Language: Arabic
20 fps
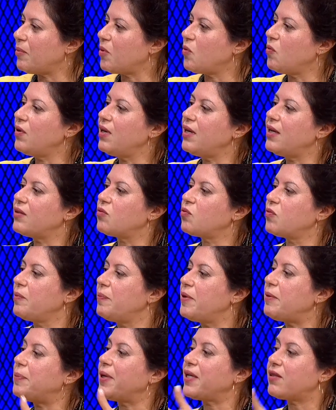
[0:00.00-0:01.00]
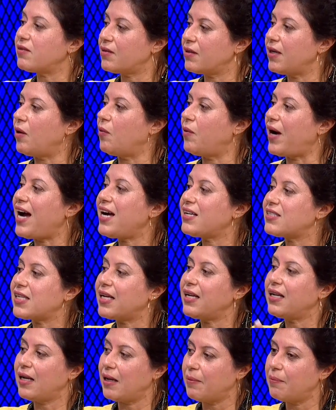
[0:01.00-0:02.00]
بقول ات ويل بي بيتر
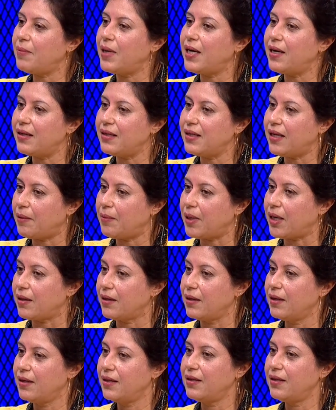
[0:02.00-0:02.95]
لما ممكن يا استاذ